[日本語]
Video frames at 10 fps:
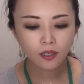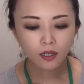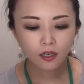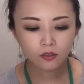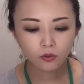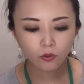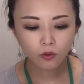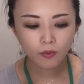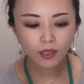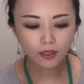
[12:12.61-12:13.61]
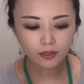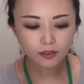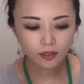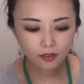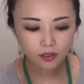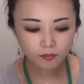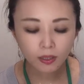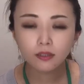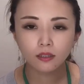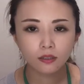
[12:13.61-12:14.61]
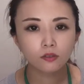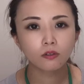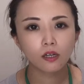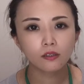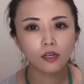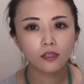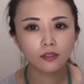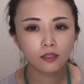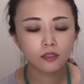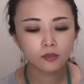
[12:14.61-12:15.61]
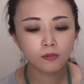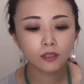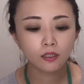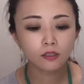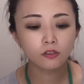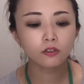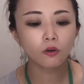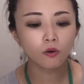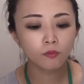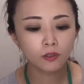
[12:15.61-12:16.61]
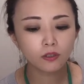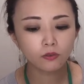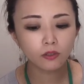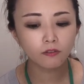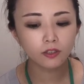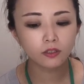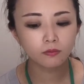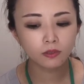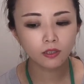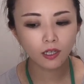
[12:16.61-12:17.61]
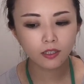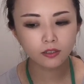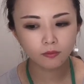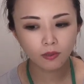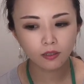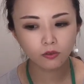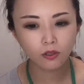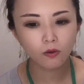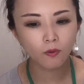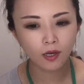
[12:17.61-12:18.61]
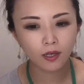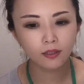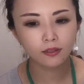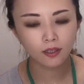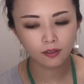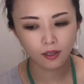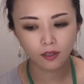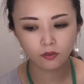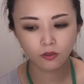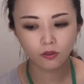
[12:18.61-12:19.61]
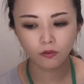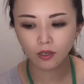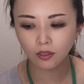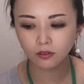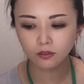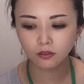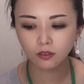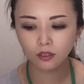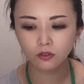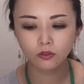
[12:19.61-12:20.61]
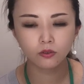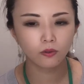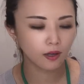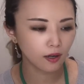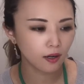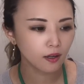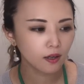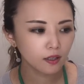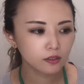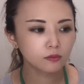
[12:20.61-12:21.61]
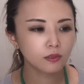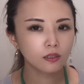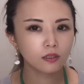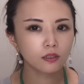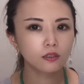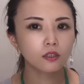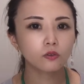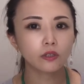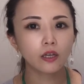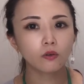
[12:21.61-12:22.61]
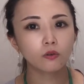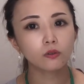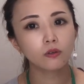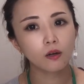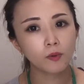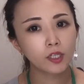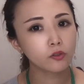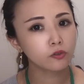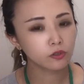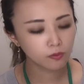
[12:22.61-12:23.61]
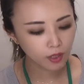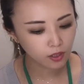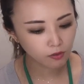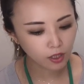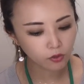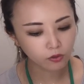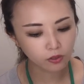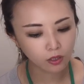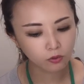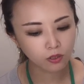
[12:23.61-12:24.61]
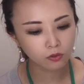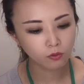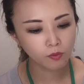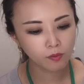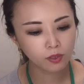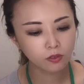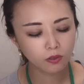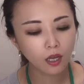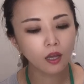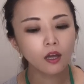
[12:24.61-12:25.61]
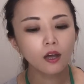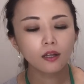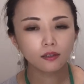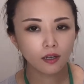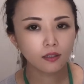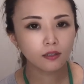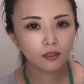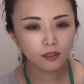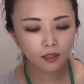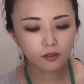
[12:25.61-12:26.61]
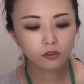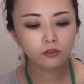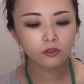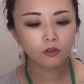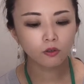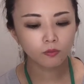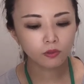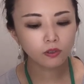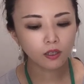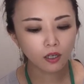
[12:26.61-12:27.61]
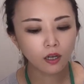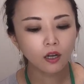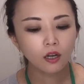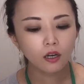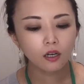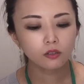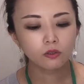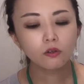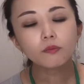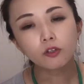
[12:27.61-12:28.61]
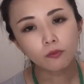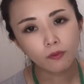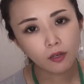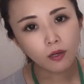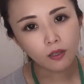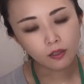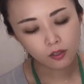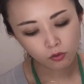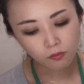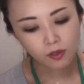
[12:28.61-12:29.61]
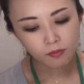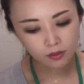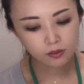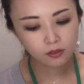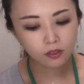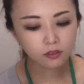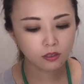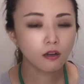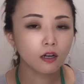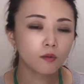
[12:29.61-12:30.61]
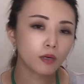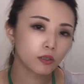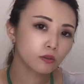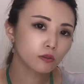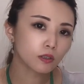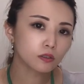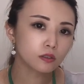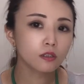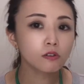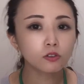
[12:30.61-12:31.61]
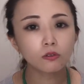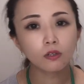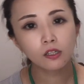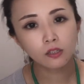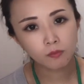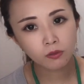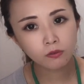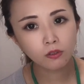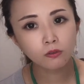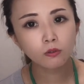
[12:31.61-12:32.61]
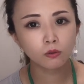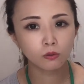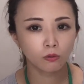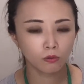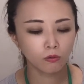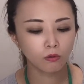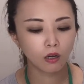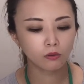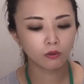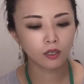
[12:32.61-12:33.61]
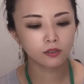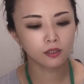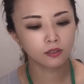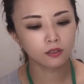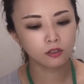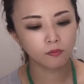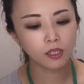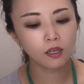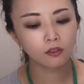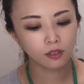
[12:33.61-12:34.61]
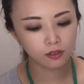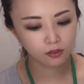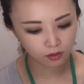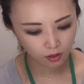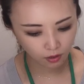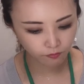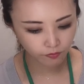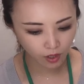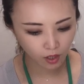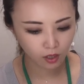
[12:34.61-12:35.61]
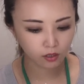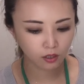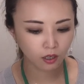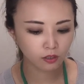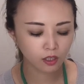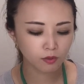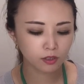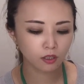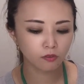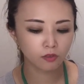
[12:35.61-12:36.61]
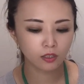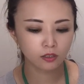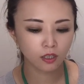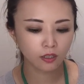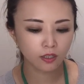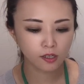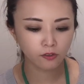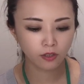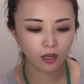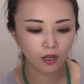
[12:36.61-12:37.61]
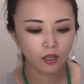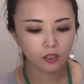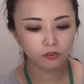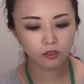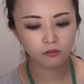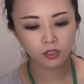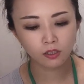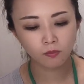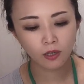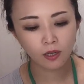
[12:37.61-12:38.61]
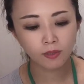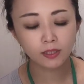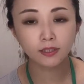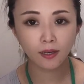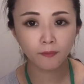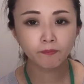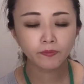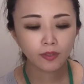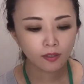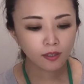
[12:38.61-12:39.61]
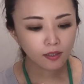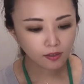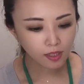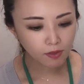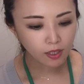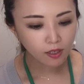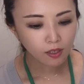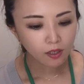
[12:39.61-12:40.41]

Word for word: あのごまかしてしまったなとか怠惰になってしまったなっていうふうに思った時は自分が一番それを分かっていてそれを隠すっていうのが一番あの言語とかを勉強する面では良くないことだと思いますので怠惰だなというふうに思ったらそれを認めればいいと思いますで次は頑張ろうとか次はちょっと変えてみようっていうことをあの改善にしてみてください、はい、長くなりましたけど大事な話なのでちょっと言わせてもらいましたでは